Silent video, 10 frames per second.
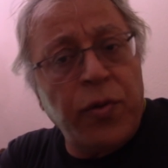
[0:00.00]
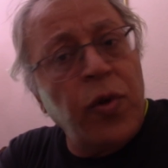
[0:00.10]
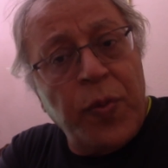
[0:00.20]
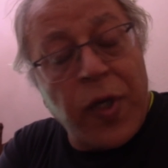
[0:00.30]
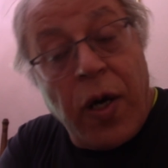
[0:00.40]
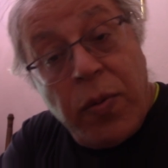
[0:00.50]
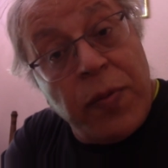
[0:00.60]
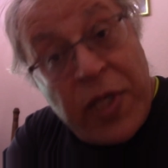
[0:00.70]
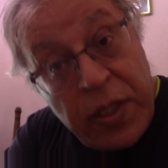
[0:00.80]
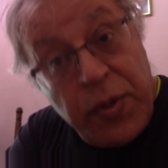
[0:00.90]
no
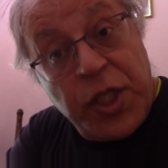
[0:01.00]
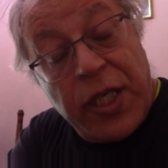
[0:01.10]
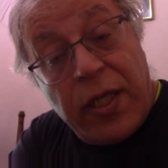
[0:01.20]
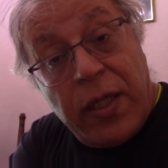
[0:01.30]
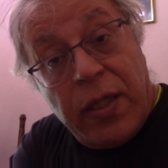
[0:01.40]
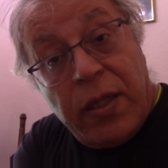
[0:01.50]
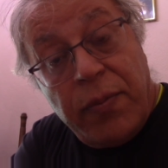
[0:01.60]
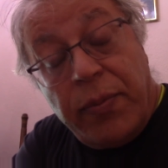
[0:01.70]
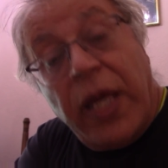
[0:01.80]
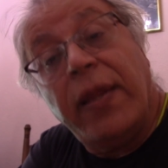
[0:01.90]
problem iyi bir şey.
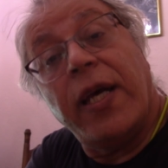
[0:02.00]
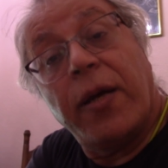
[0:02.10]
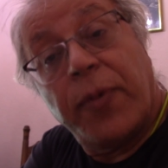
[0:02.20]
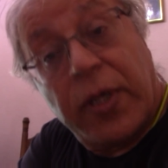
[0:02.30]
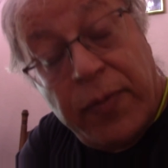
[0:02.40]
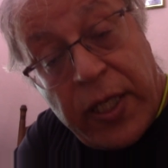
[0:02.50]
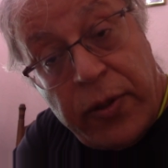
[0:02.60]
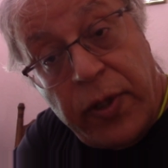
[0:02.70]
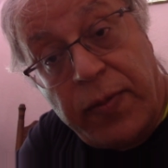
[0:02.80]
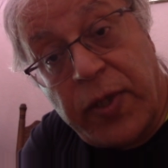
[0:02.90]
Ben de yaparım eğer
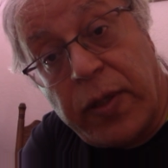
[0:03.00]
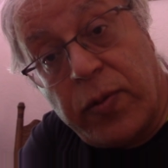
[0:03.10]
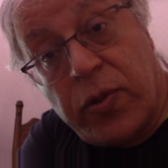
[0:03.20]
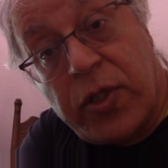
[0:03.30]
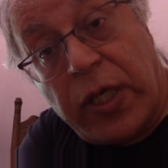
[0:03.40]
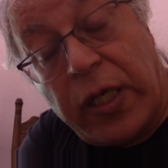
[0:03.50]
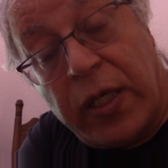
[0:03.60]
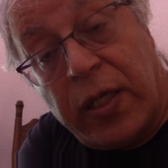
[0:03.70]
öyle imkan olsa.